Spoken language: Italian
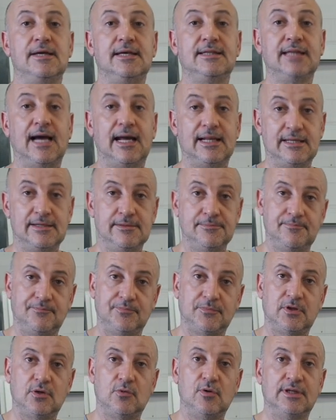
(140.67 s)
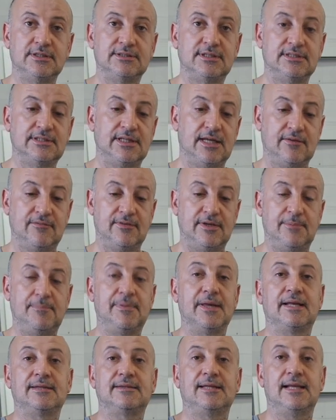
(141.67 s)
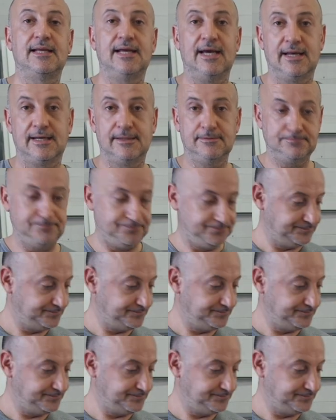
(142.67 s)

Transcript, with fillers: i tagli, questa serve per tagliare.